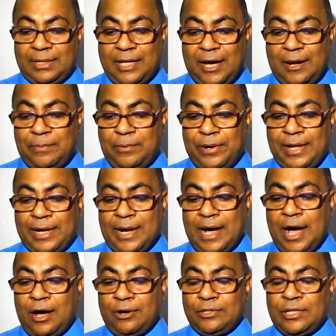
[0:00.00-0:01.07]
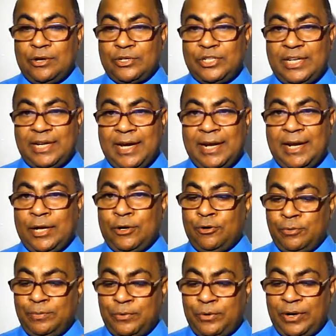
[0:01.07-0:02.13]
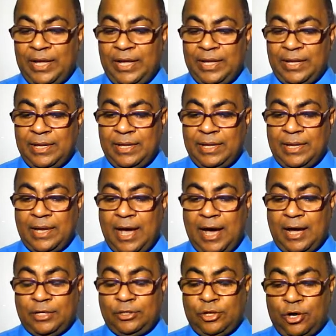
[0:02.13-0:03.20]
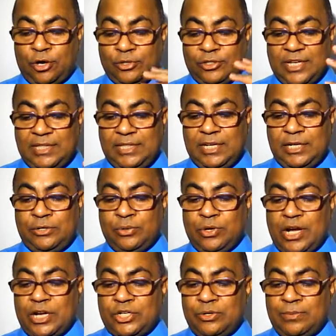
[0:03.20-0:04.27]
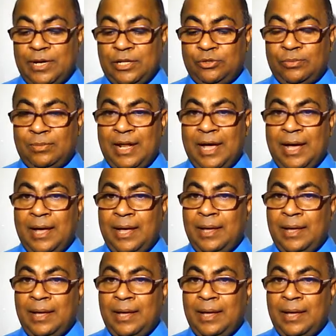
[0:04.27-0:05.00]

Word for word: তারপরে খাও দাও সেখানে খুব করে আর দরজা দিয়ে ঢোকার সময় তোমরা